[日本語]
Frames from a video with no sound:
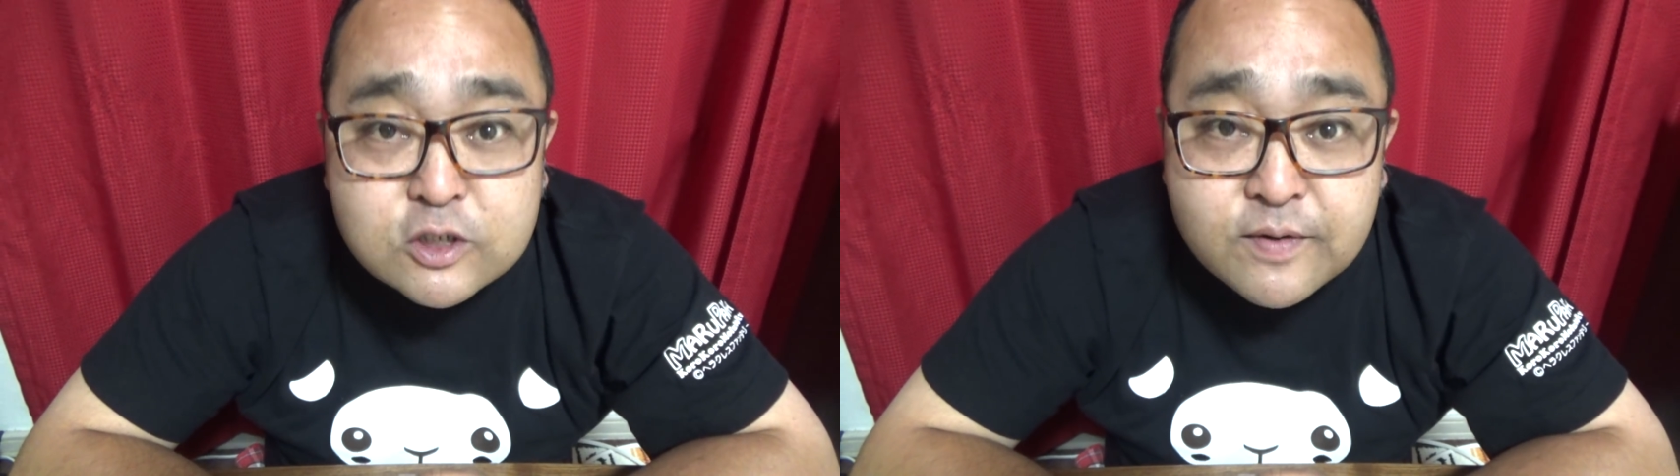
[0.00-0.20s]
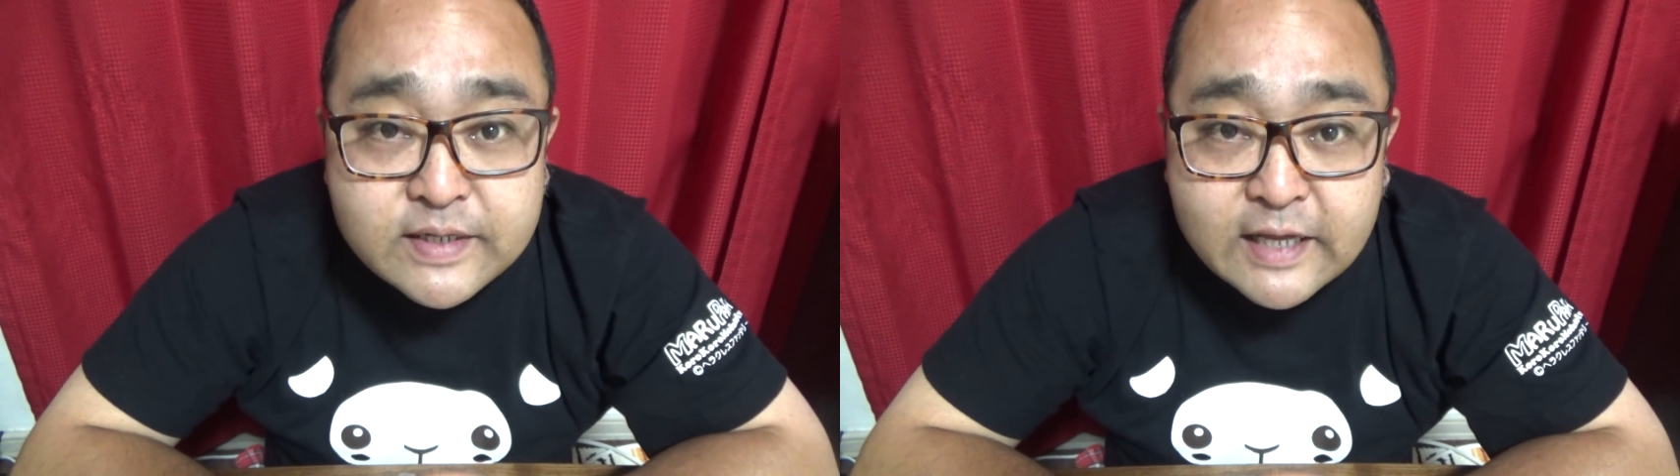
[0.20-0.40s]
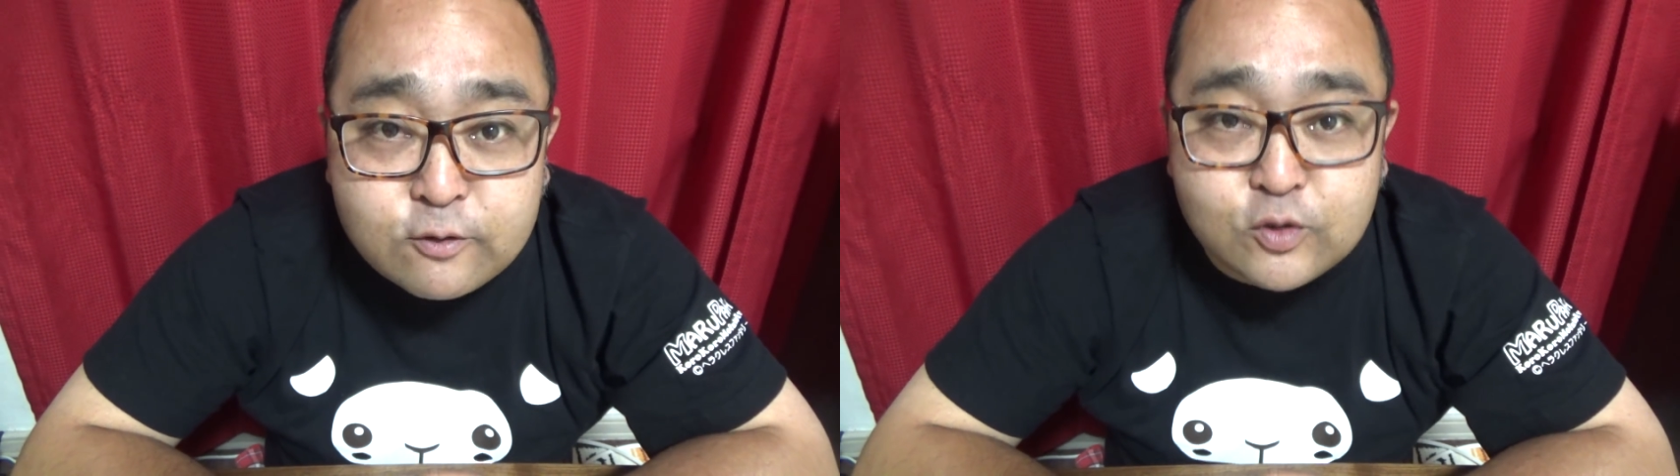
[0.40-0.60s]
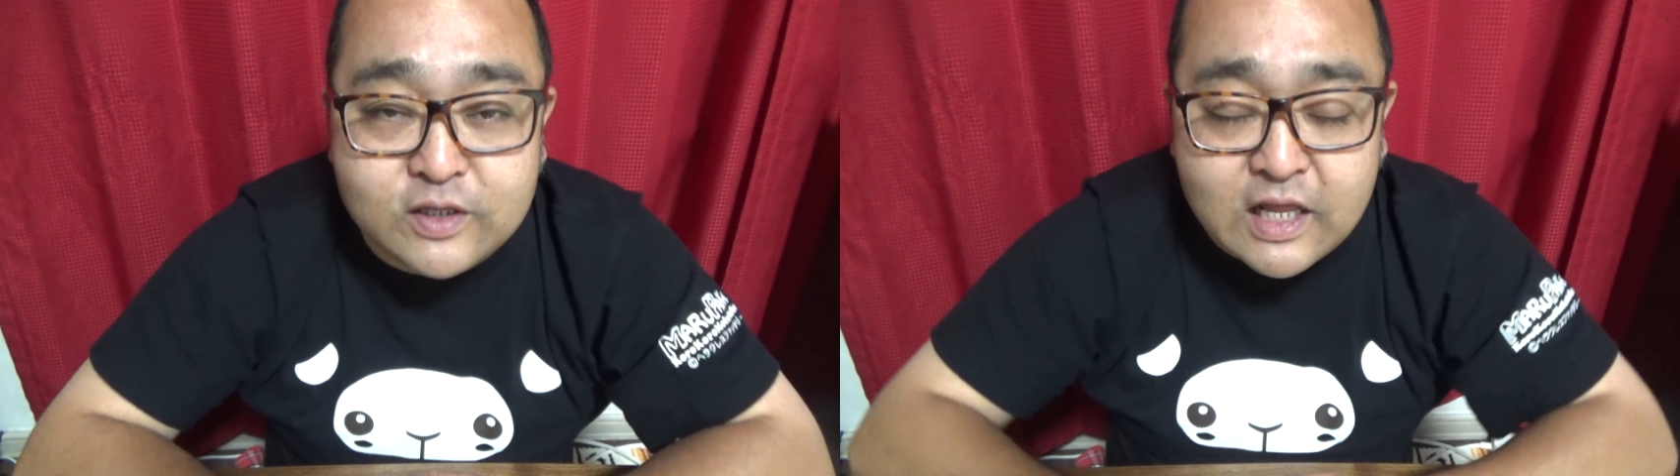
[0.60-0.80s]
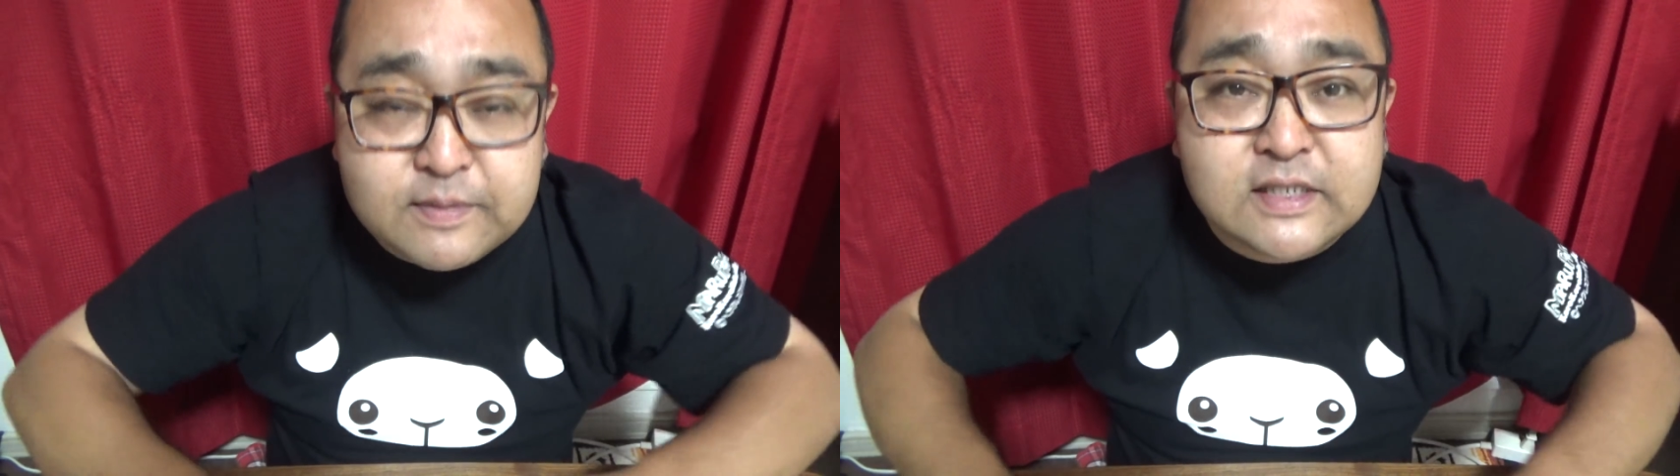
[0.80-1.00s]
お世話になること
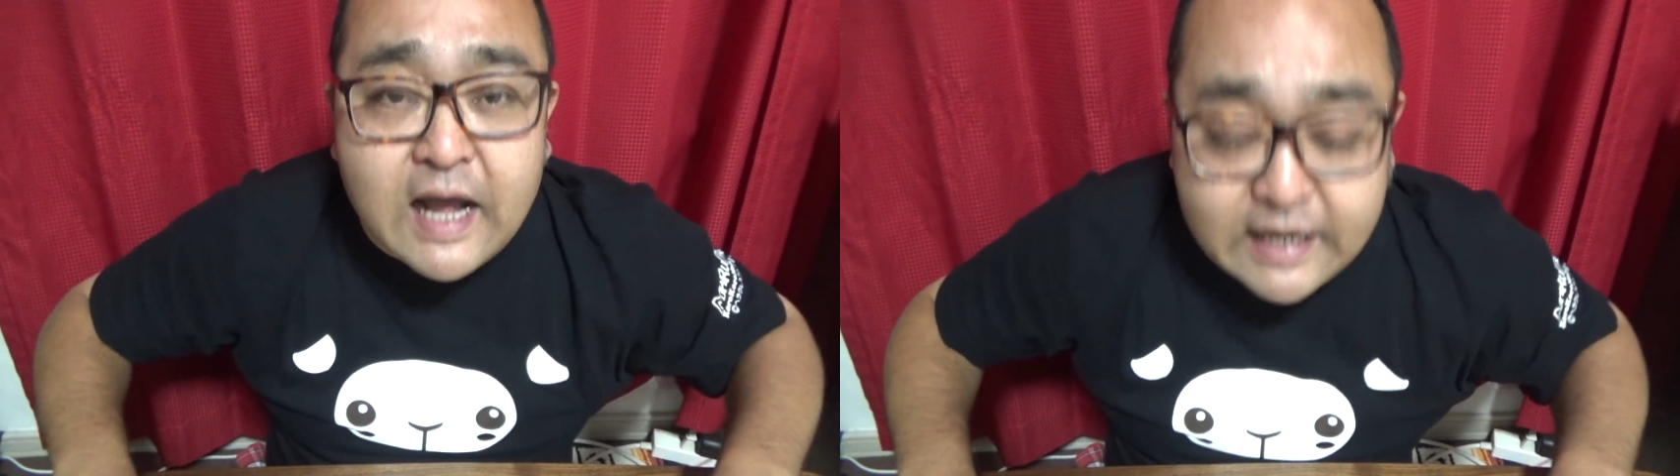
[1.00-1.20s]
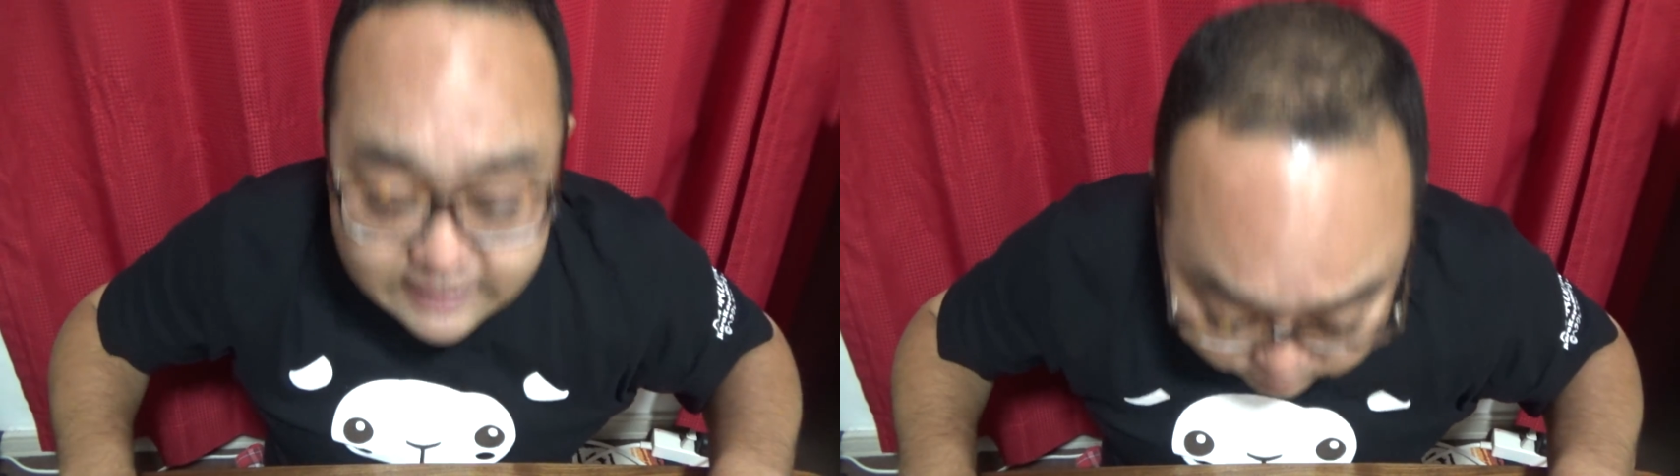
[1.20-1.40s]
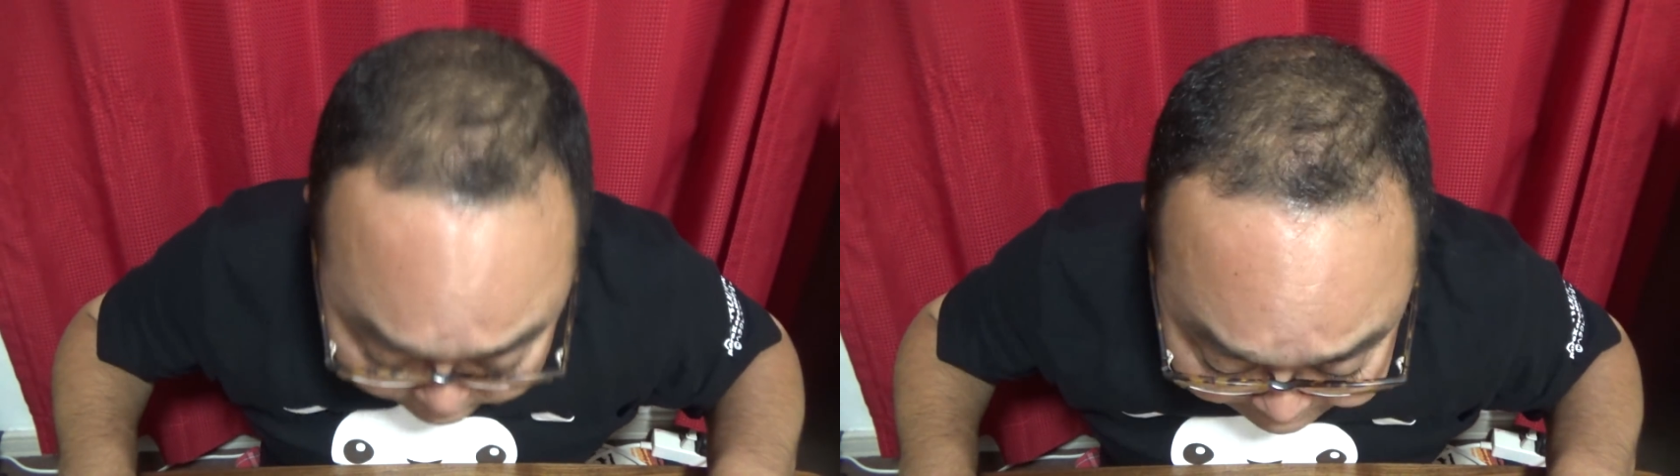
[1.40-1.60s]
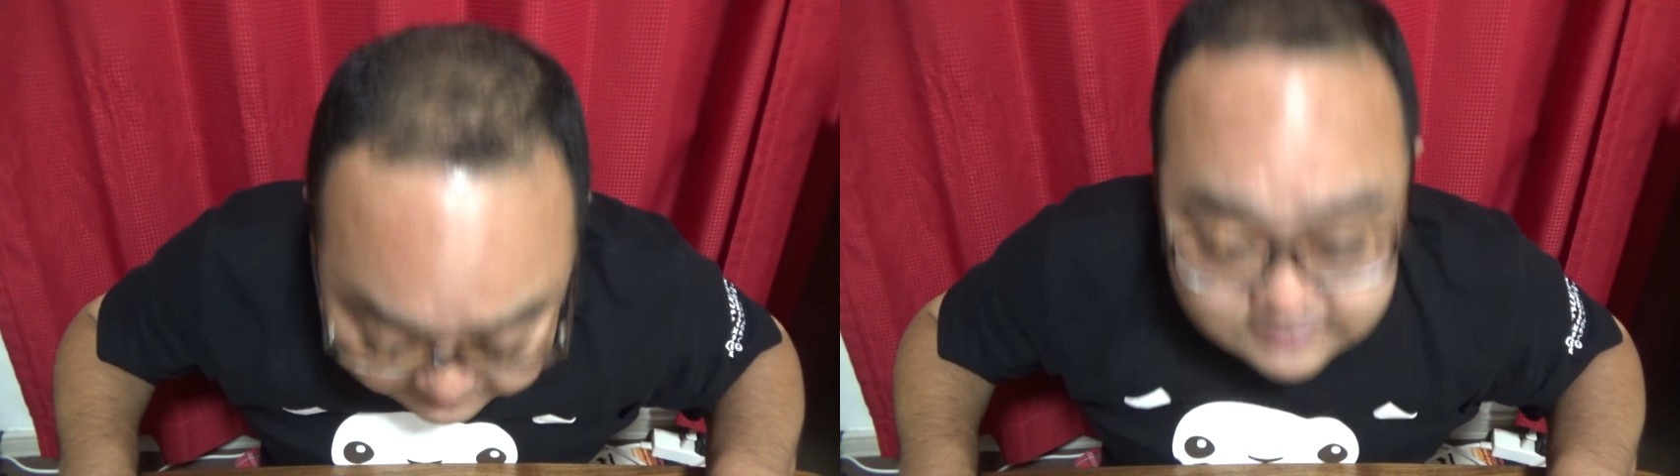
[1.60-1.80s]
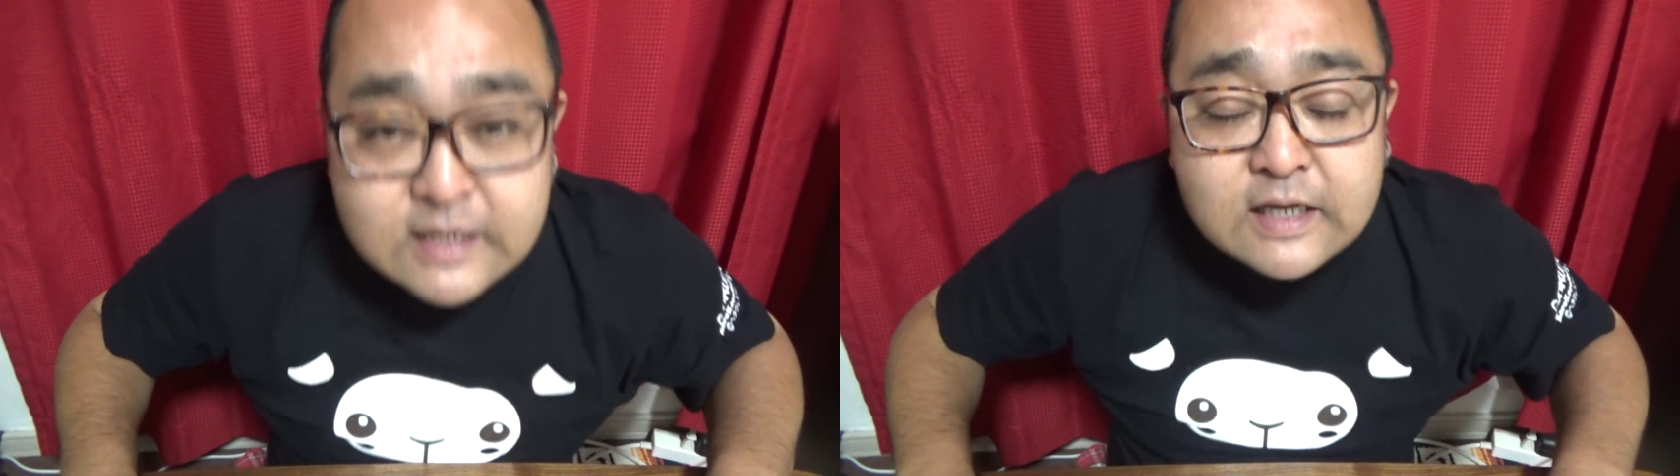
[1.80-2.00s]
になりました。ありがとうございま
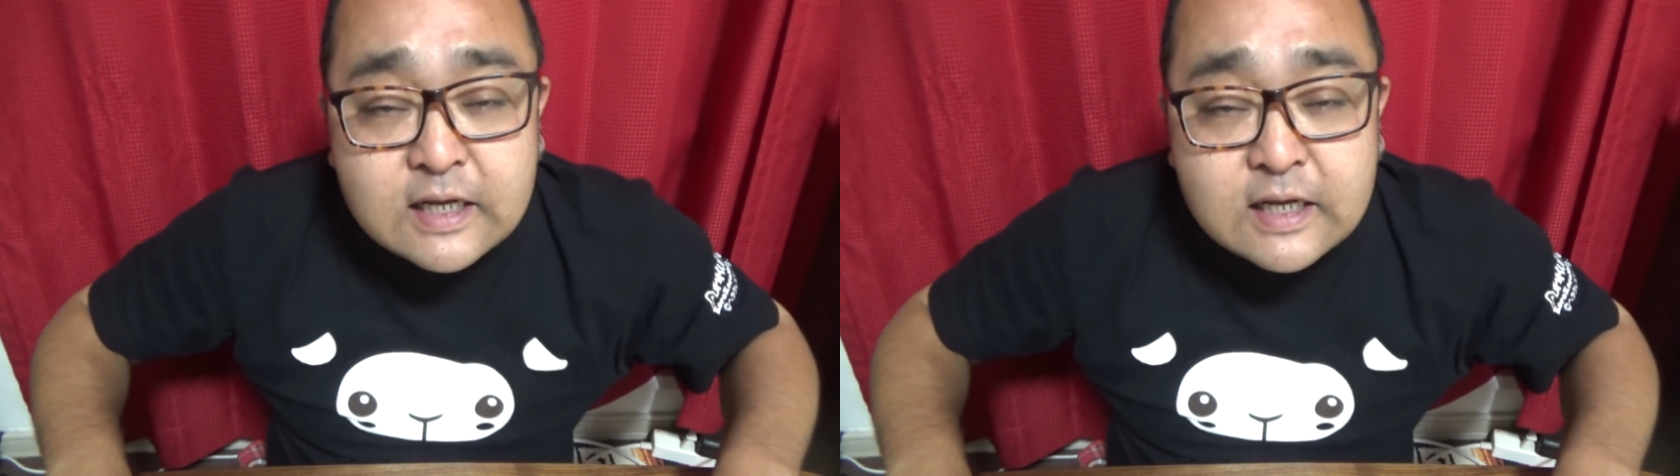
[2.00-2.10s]
す。